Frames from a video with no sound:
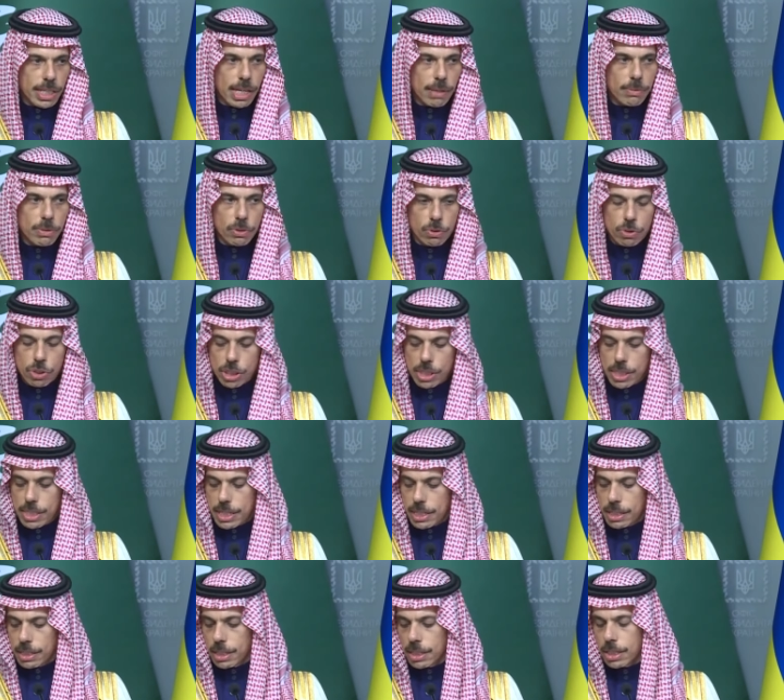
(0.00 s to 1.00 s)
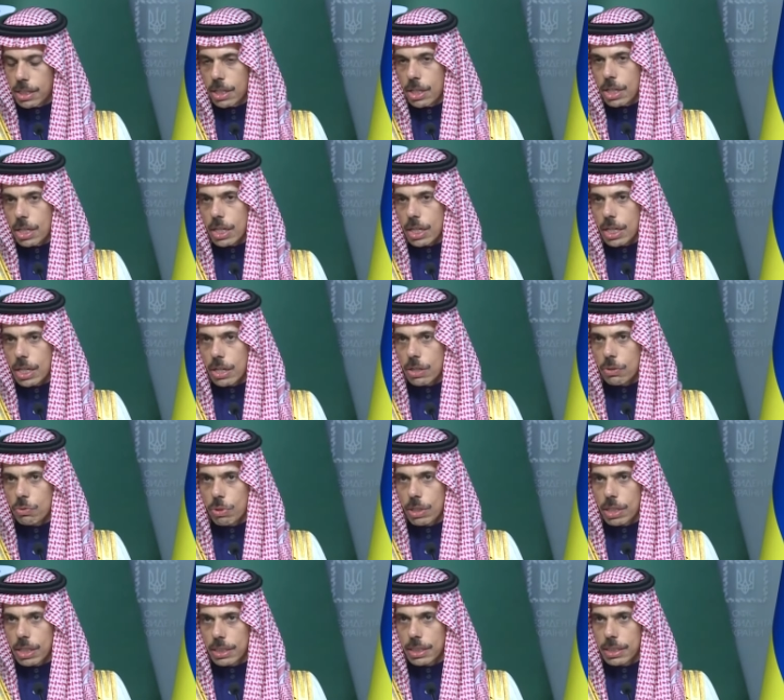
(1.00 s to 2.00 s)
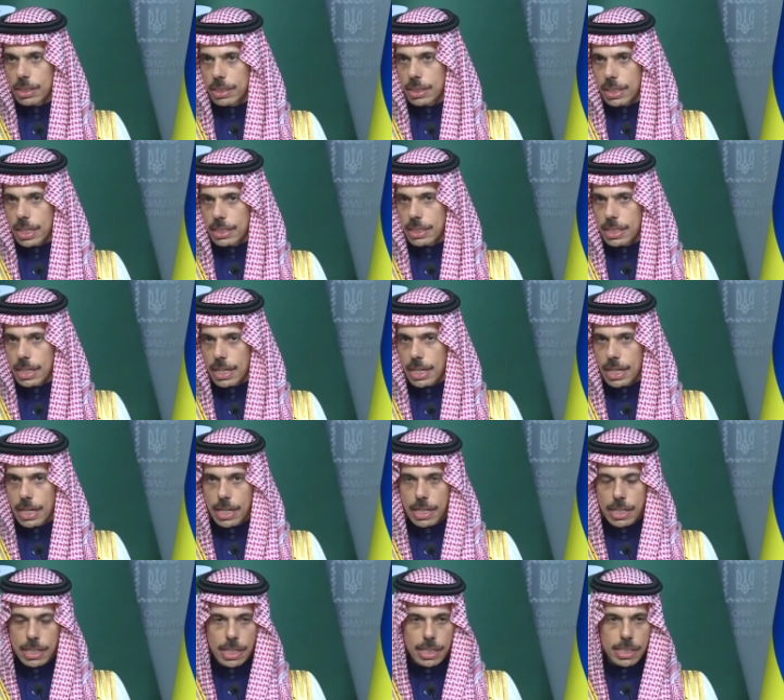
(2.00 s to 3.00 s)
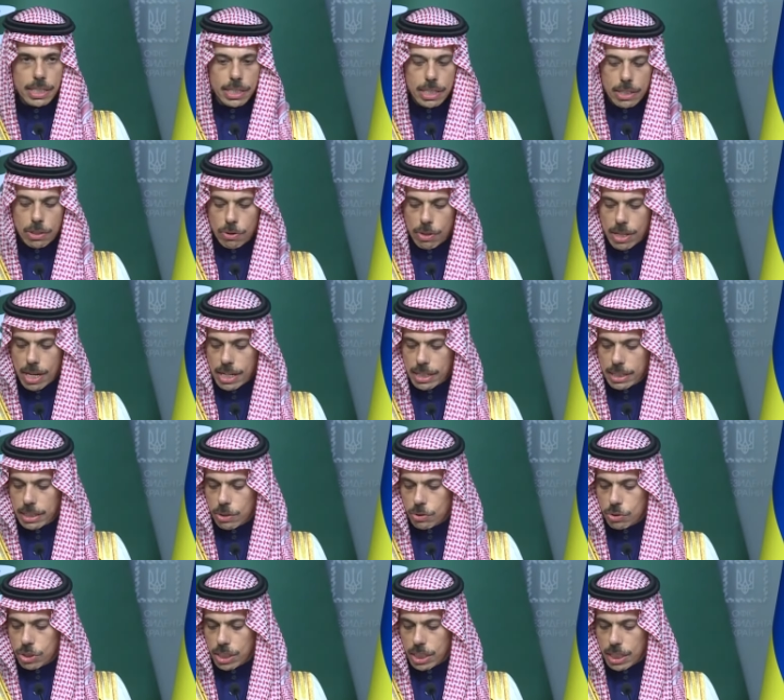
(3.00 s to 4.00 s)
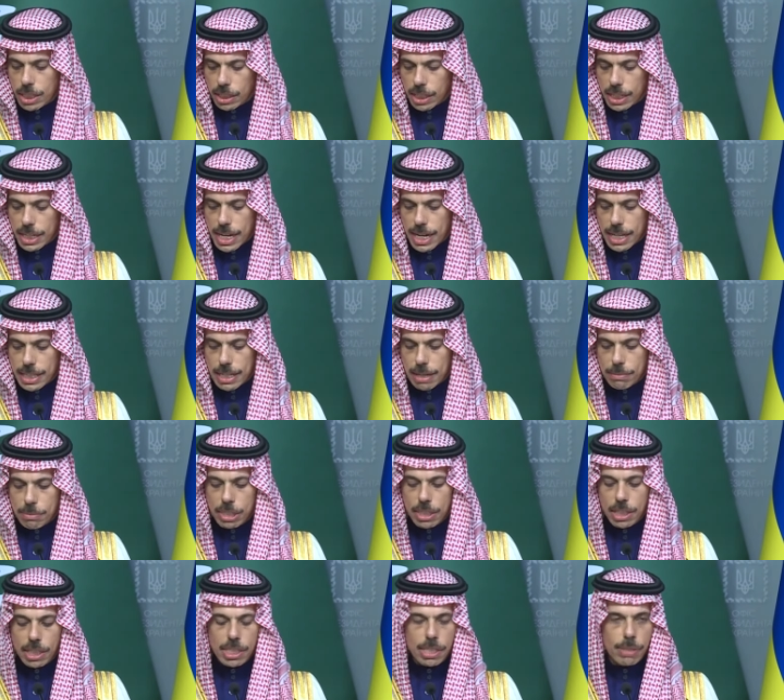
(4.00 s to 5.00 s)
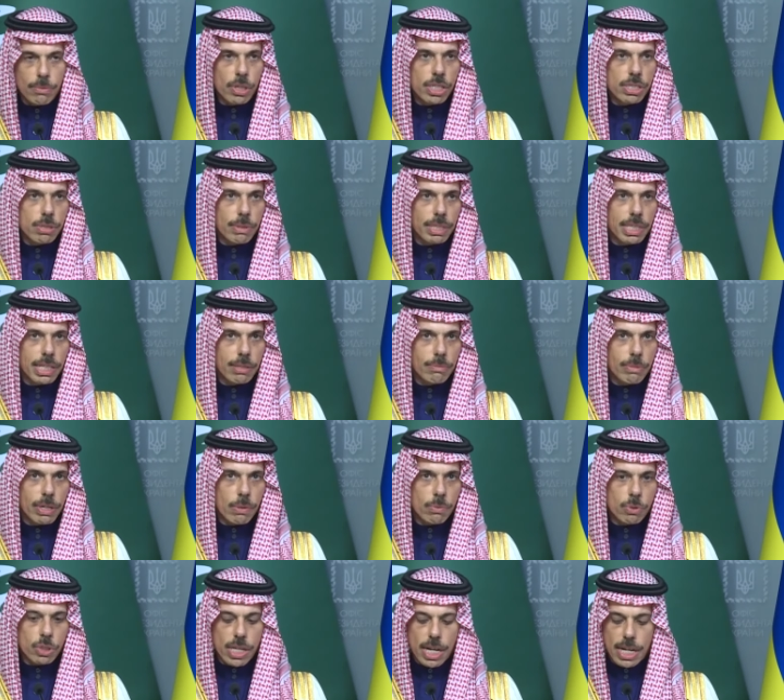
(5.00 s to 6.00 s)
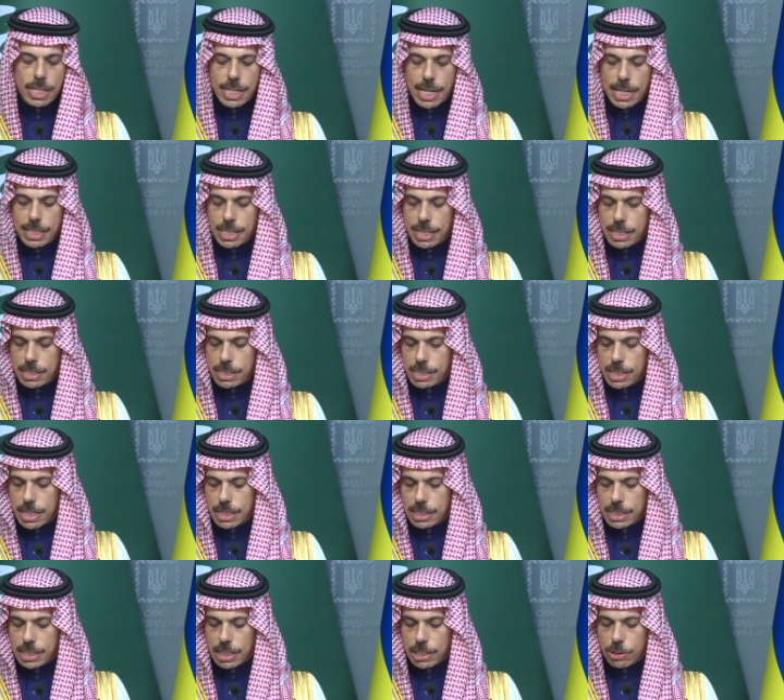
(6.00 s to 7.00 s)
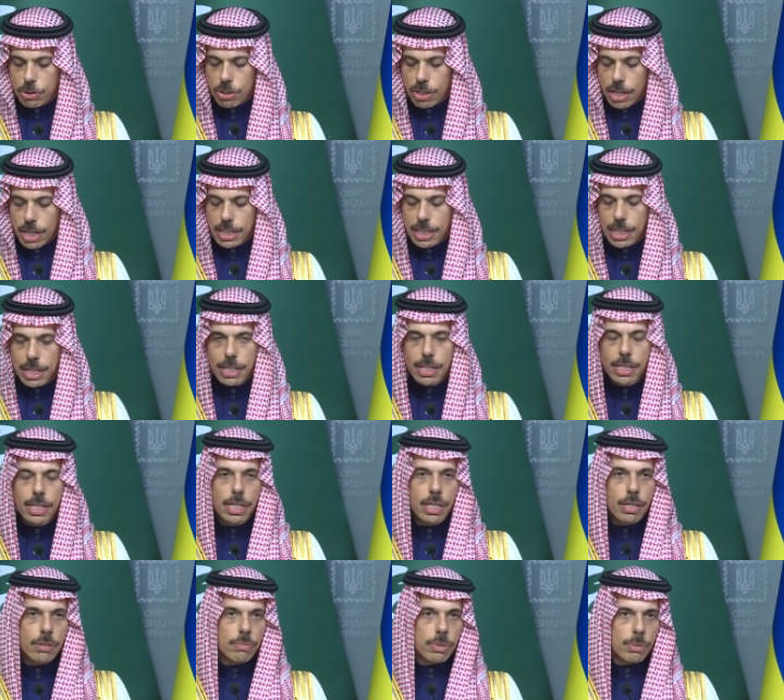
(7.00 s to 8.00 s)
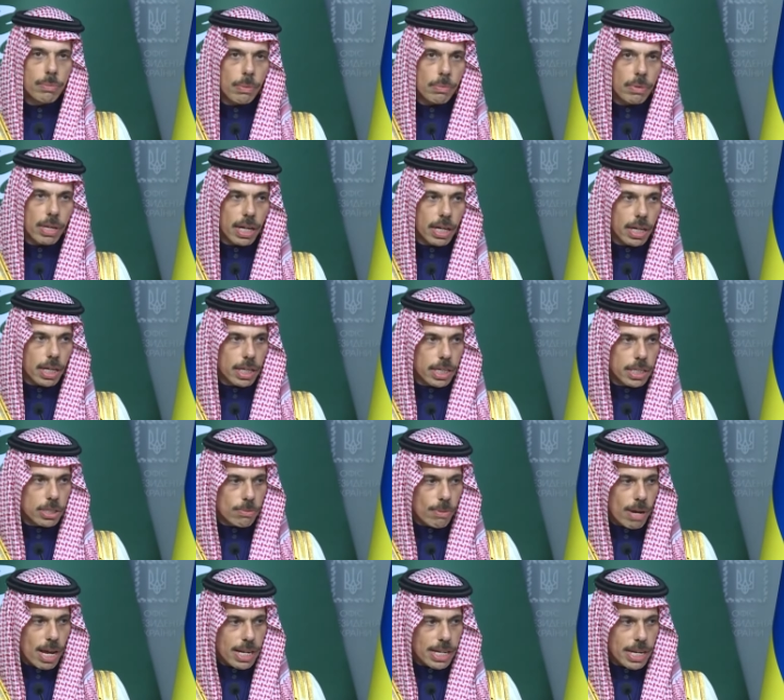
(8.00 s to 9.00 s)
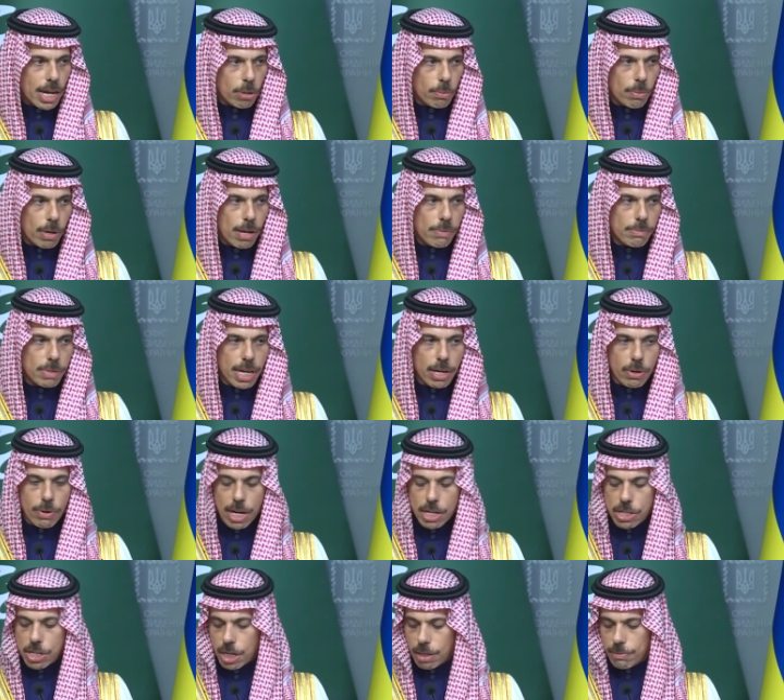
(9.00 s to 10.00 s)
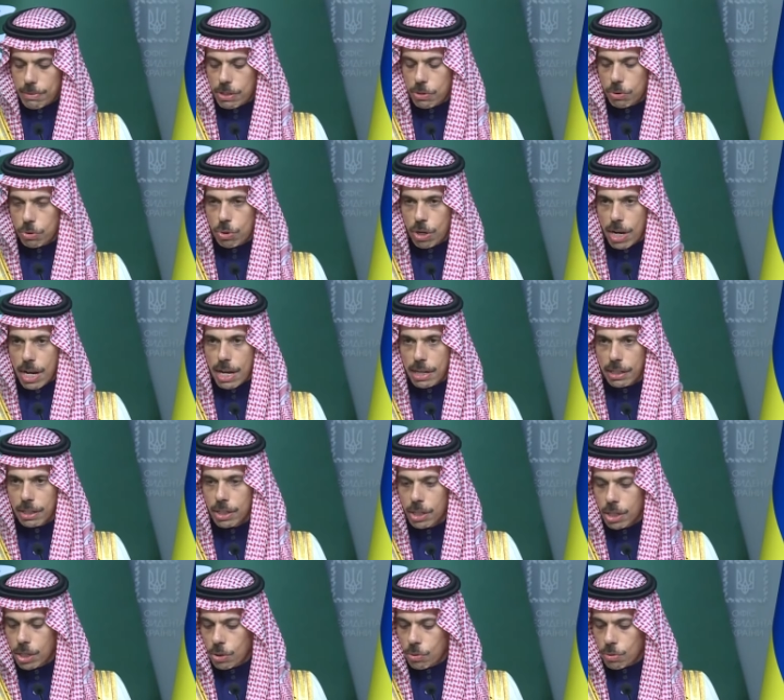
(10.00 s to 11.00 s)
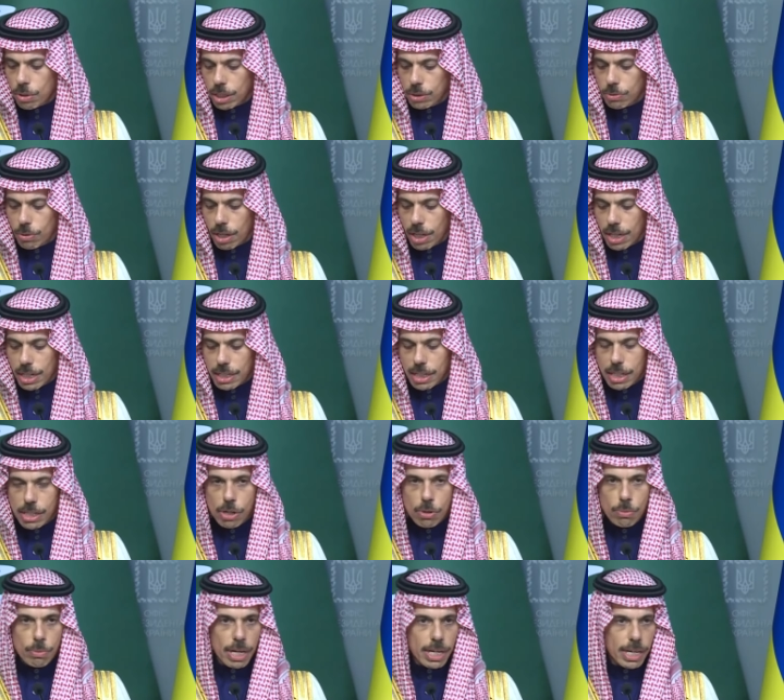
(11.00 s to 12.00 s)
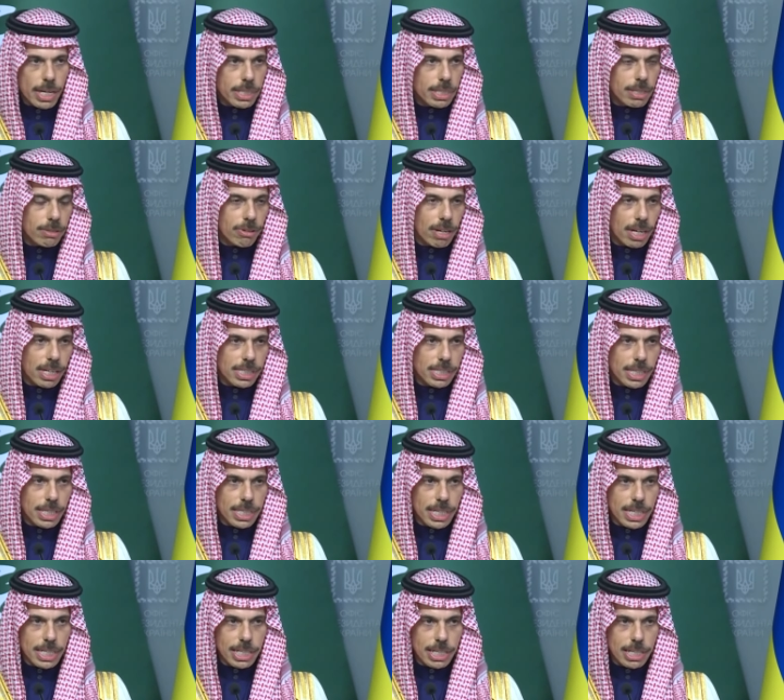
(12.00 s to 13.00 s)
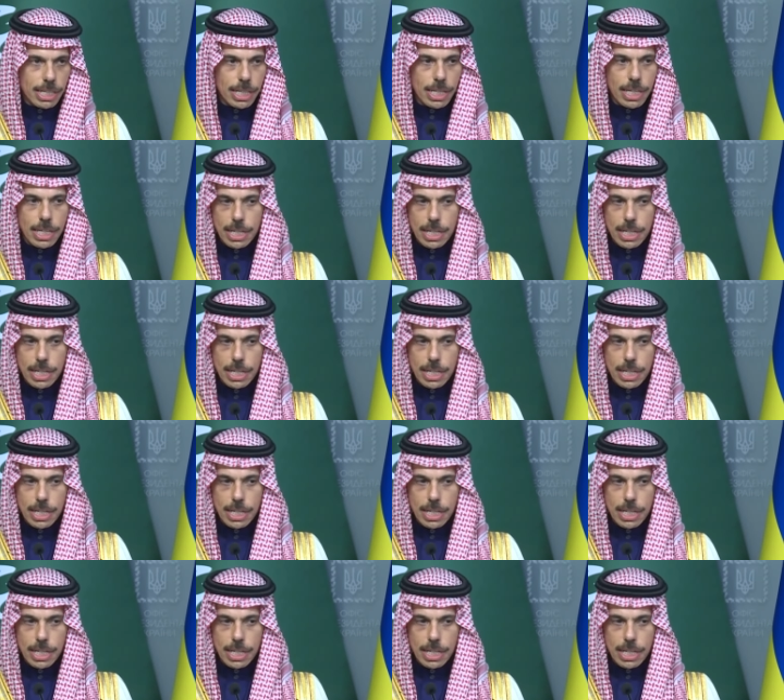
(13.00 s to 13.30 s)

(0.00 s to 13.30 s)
كبير جدا آه، وقد أتى نتيجة ذلك توجيه القيادة بتقديم حزمتين من المساعدات الإنسانية لأوكرانيا بمبلغ إجمالي 410 مليون دولار وقد وقعنا اليوم على اتفاقيتين